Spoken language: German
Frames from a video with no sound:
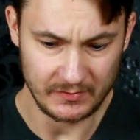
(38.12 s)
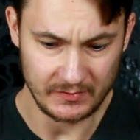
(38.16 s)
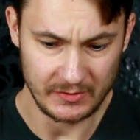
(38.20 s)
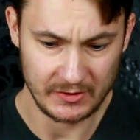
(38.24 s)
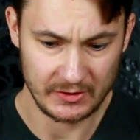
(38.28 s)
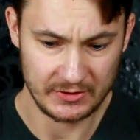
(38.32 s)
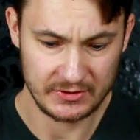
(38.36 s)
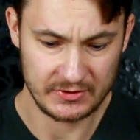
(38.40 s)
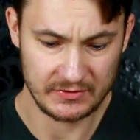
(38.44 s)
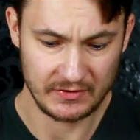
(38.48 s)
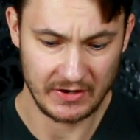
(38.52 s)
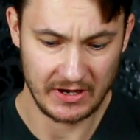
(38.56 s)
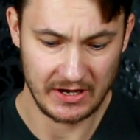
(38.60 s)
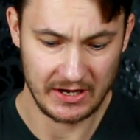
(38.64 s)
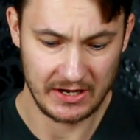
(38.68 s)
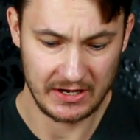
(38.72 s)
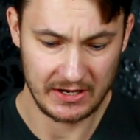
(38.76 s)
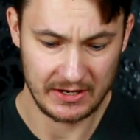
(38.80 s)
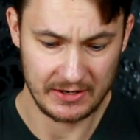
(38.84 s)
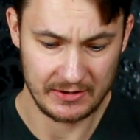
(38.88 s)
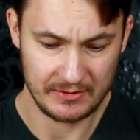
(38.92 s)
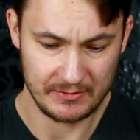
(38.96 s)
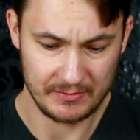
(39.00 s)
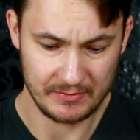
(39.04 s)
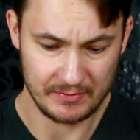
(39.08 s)
Und
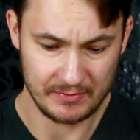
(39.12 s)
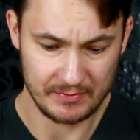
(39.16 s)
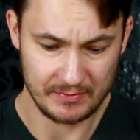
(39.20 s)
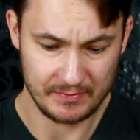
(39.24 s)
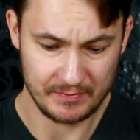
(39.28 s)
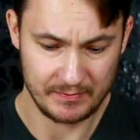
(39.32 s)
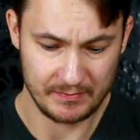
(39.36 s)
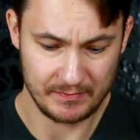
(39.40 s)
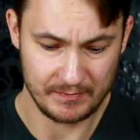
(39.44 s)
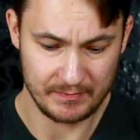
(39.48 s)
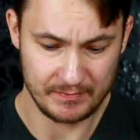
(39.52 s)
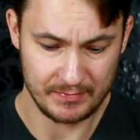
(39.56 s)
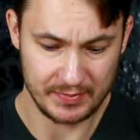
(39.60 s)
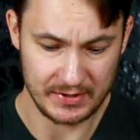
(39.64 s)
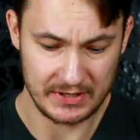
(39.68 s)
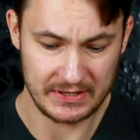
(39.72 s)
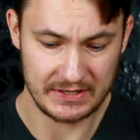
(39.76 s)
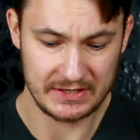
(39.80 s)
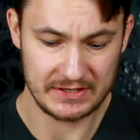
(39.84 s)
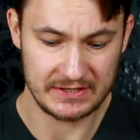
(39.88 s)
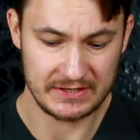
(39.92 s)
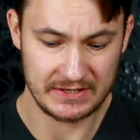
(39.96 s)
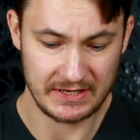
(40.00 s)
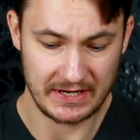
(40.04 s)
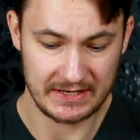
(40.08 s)
zwar bin
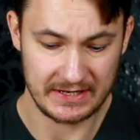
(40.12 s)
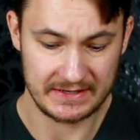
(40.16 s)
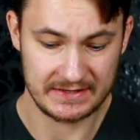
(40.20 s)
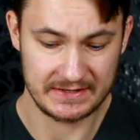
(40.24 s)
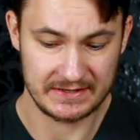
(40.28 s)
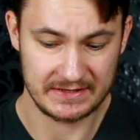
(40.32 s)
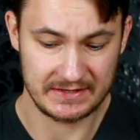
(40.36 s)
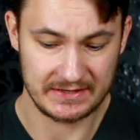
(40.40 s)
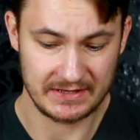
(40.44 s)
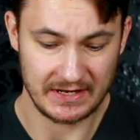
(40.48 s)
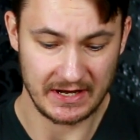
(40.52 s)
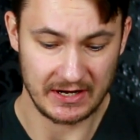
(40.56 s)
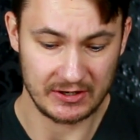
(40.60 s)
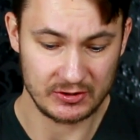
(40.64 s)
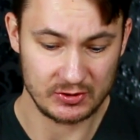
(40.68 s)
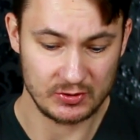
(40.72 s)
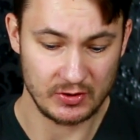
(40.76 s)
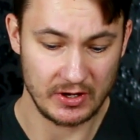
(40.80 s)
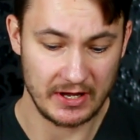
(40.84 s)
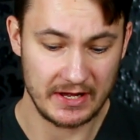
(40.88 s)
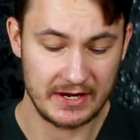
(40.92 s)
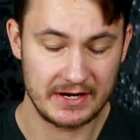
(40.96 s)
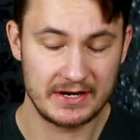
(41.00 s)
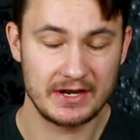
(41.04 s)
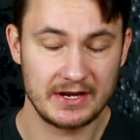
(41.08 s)
ich jetzt
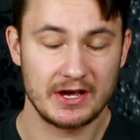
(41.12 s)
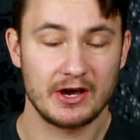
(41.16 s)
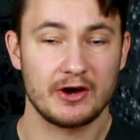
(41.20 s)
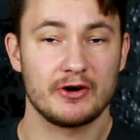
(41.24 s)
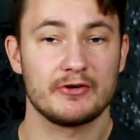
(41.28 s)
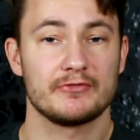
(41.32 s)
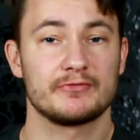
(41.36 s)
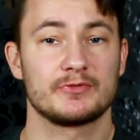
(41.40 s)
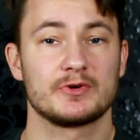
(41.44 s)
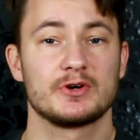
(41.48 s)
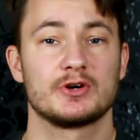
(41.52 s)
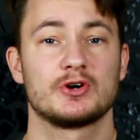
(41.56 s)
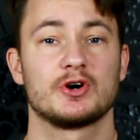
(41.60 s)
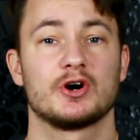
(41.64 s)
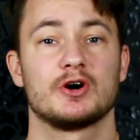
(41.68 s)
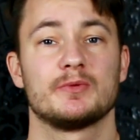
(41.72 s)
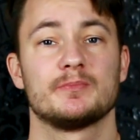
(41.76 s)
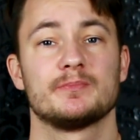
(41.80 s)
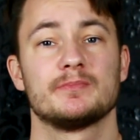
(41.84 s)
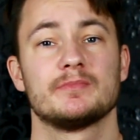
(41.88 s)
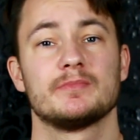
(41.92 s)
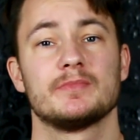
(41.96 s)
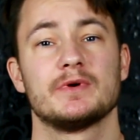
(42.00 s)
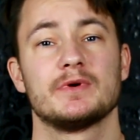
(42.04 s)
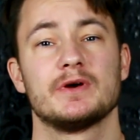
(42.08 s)
aktuell darauf
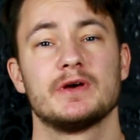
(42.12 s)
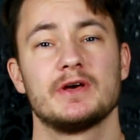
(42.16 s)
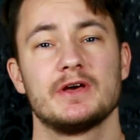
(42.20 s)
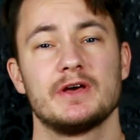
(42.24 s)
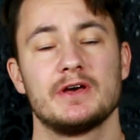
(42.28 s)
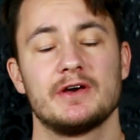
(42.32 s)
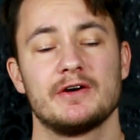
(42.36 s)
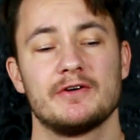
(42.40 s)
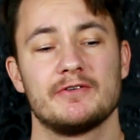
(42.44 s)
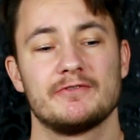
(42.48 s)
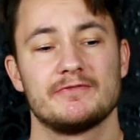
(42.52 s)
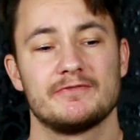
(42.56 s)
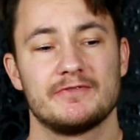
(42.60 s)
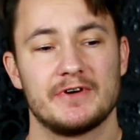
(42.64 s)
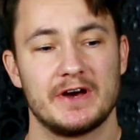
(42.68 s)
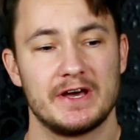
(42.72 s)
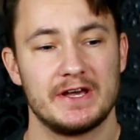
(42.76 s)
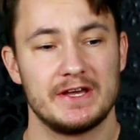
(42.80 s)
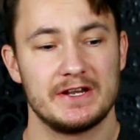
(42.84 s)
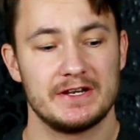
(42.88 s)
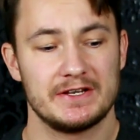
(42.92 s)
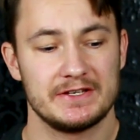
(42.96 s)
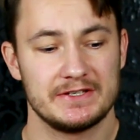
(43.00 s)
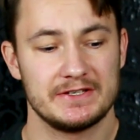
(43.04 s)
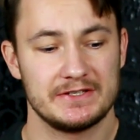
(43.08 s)
gekommen,
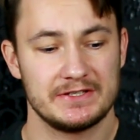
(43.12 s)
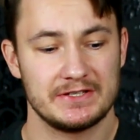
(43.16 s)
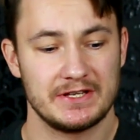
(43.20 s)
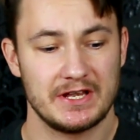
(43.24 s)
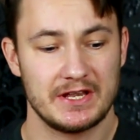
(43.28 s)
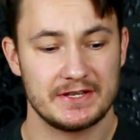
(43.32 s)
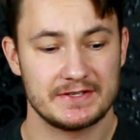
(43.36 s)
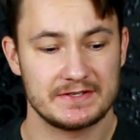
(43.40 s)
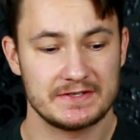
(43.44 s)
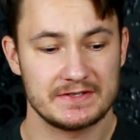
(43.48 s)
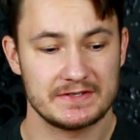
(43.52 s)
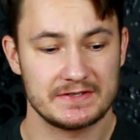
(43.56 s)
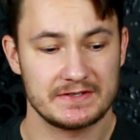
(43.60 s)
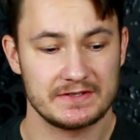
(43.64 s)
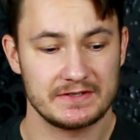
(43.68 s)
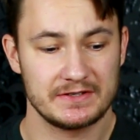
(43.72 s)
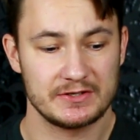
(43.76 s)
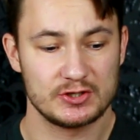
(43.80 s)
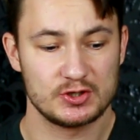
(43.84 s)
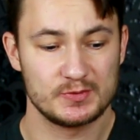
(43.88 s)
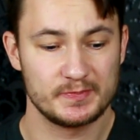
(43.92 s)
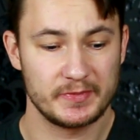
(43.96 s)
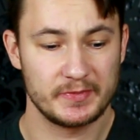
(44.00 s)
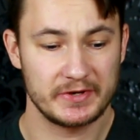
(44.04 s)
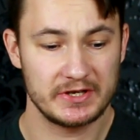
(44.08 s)
weil ich letztens ein
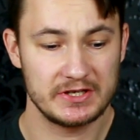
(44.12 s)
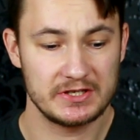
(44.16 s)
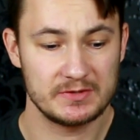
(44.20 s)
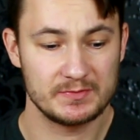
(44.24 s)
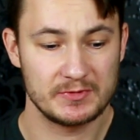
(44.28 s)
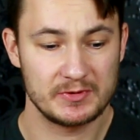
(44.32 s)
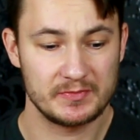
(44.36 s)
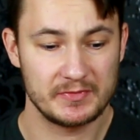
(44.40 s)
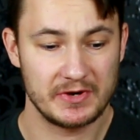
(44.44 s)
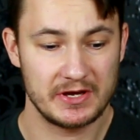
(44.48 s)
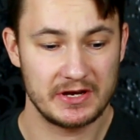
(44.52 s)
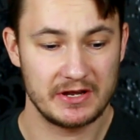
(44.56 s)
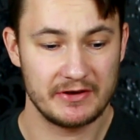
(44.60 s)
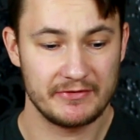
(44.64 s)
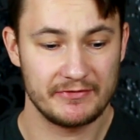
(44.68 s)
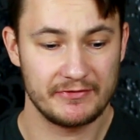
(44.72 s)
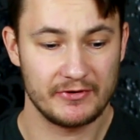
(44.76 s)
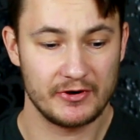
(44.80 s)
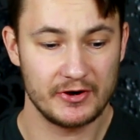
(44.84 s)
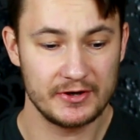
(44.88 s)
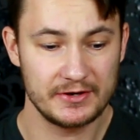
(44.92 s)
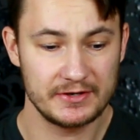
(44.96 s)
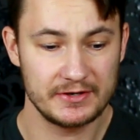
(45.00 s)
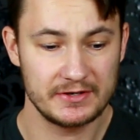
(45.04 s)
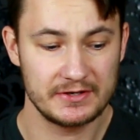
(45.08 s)
Gespräch mit meiner
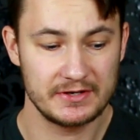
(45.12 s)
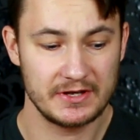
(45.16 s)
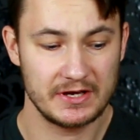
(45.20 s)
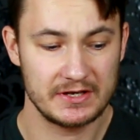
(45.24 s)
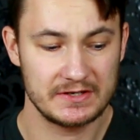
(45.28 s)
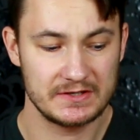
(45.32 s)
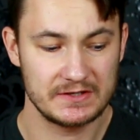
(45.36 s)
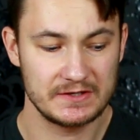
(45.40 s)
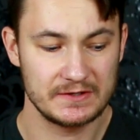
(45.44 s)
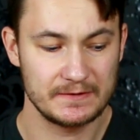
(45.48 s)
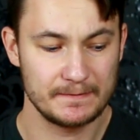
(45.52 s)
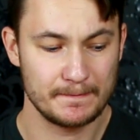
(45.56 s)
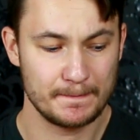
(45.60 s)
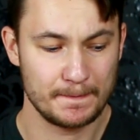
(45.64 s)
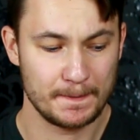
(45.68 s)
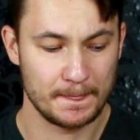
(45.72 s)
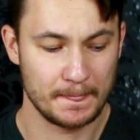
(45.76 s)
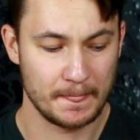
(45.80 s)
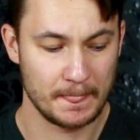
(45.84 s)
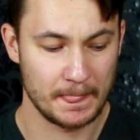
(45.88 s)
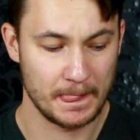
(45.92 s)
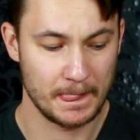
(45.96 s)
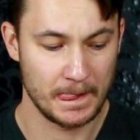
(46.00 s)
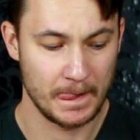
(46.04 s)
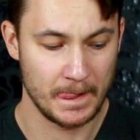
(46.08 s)
Freundin hatte.
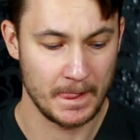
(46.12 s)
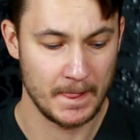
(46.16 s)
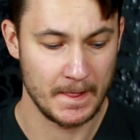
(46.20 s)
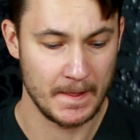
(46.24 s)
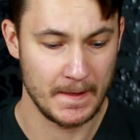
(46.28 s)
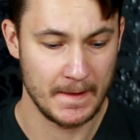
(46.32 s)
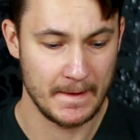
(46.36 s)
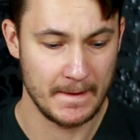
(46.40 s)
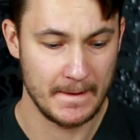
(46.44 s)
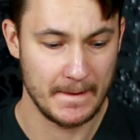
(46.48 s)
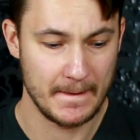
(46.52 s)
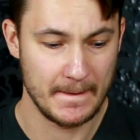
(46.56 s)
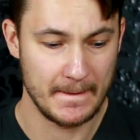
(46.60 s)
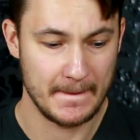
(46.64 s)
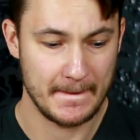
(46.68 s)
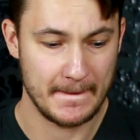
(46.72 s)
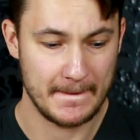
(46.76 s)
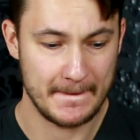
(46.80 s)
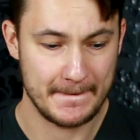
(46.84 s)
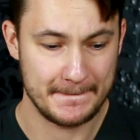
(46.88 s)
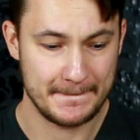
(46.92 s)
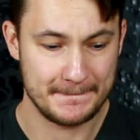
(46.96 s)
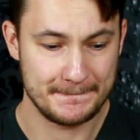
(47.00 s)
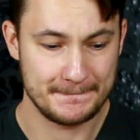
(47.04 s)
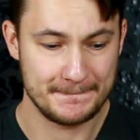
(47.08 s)

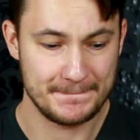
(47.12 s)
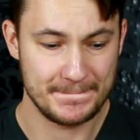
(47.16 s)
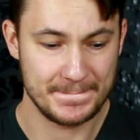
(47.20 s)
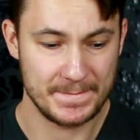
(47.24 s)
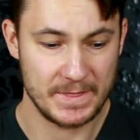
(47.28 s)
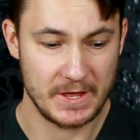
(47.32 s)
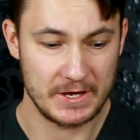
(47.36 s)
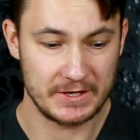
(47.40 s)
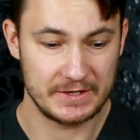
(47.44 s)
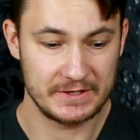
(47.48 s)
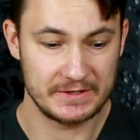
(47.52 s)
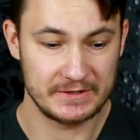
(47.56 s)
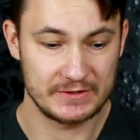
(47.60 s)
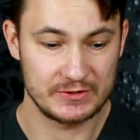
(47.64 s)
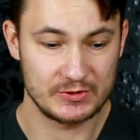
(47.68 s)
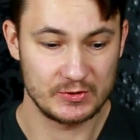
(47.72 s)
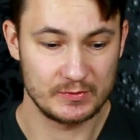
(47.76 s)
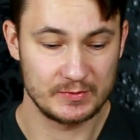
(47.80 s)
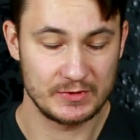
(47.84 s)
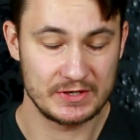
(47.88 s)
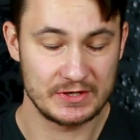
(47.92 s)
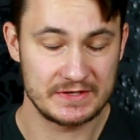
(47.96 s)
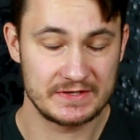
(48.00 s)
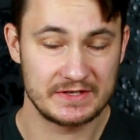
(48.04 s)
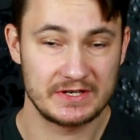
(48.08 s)
Ähm, da ging es um
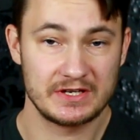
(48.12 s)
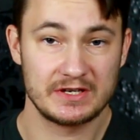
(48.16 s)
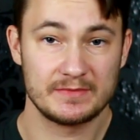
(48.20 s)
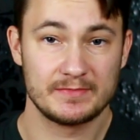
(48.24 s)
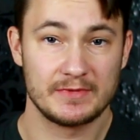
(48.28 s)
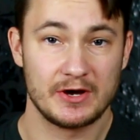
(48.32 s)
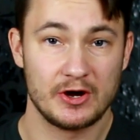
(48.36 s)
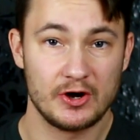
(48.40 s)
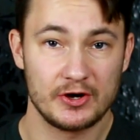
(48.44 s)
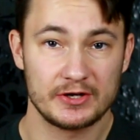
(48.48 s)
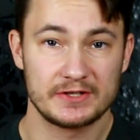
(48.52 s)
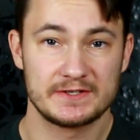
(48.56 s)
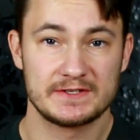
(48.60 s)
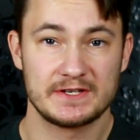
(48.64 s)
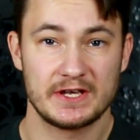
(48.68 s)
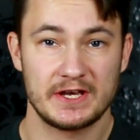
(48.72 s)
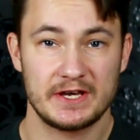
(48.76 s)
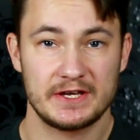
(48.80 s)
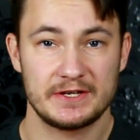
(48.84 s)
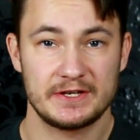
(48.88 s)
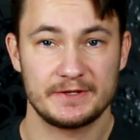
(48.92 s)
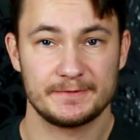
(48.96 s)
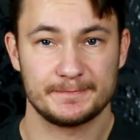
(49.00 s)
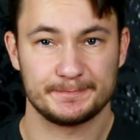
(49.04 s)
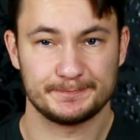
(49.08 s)
das Thema
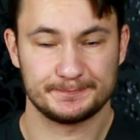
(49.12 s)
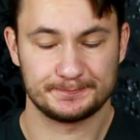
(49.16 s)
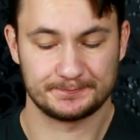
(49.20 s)
Hochzeit.